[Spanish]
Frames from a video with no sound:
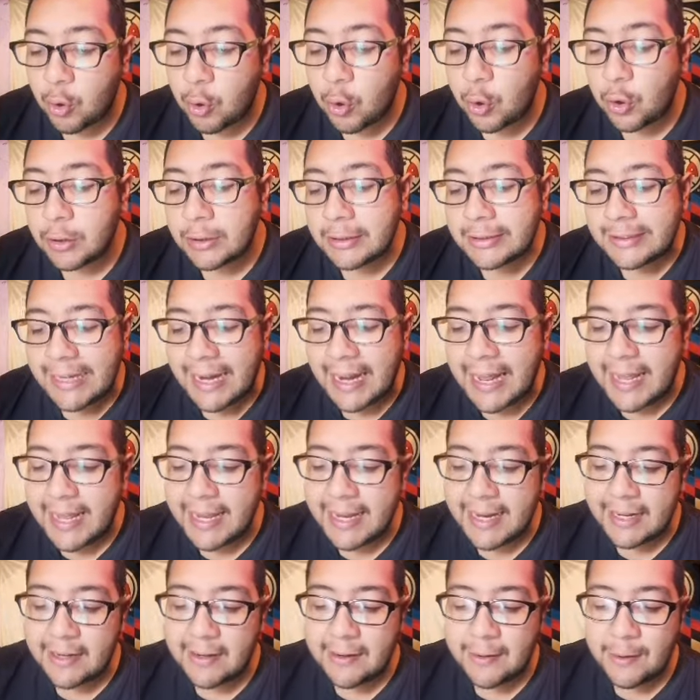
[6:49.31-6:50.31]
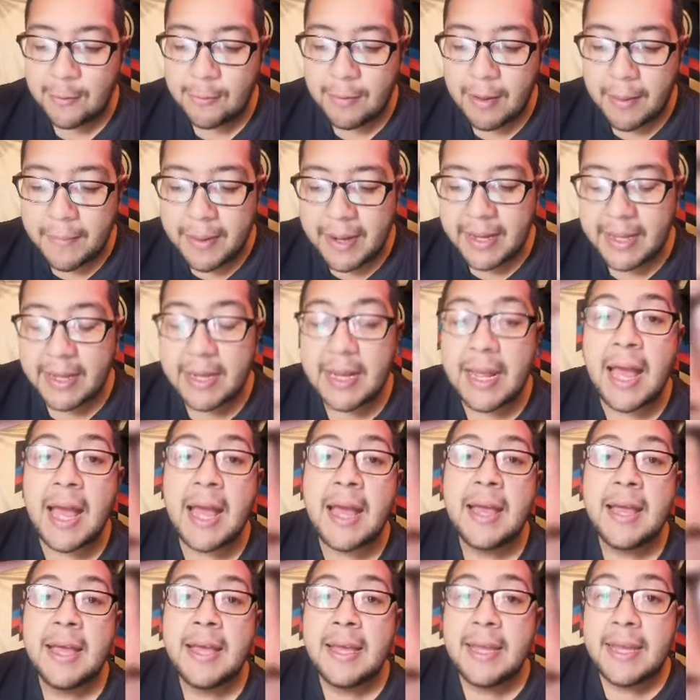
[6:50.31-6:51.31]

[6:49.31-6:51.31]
contra el Club América